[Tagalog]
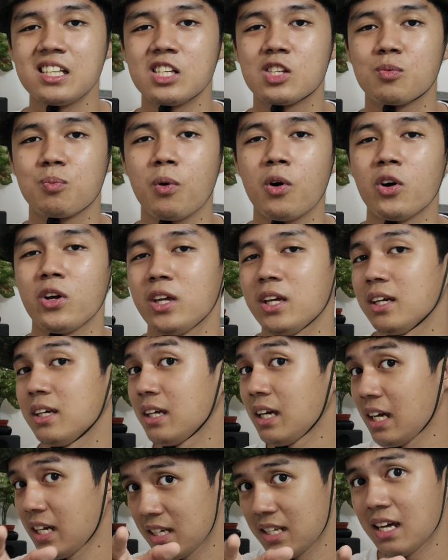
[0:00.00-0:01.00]
is Foy
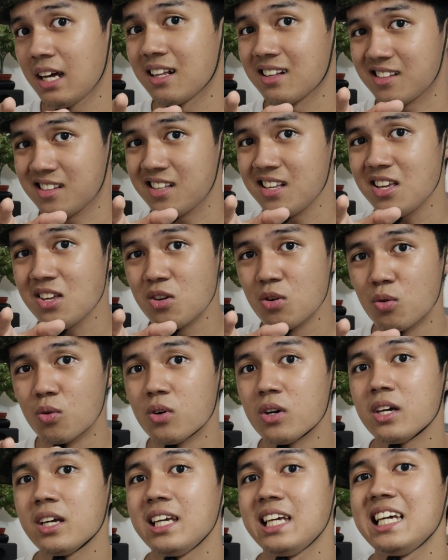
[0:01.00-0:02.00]
and I'll see you
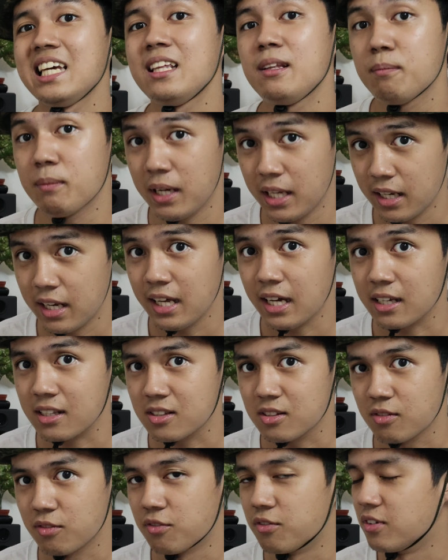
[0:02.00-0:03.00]
in my
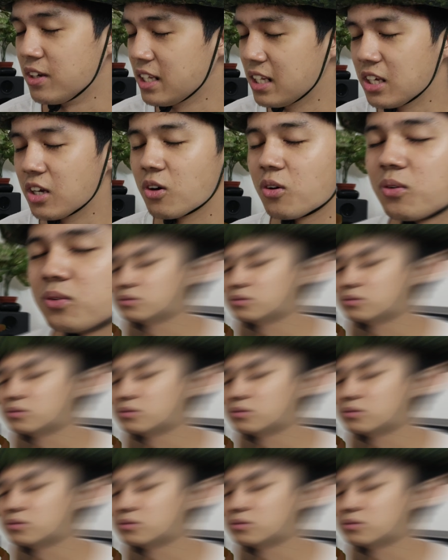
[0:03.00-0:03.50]
next video.